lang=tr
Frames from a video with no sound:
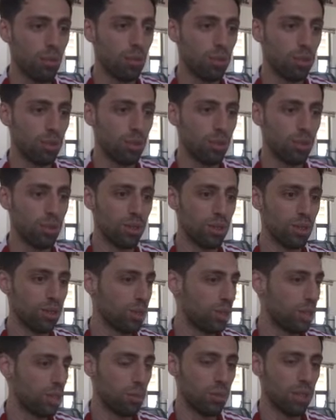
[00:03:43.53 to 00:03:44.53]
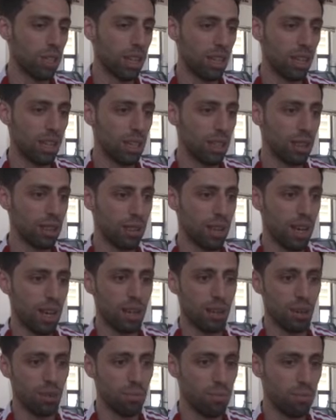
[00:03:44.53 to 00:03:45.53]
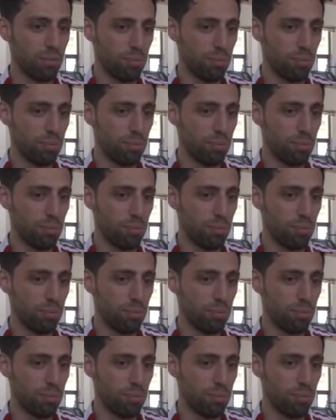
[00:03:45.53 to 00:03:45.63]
Bunu hiçbir şekilde yani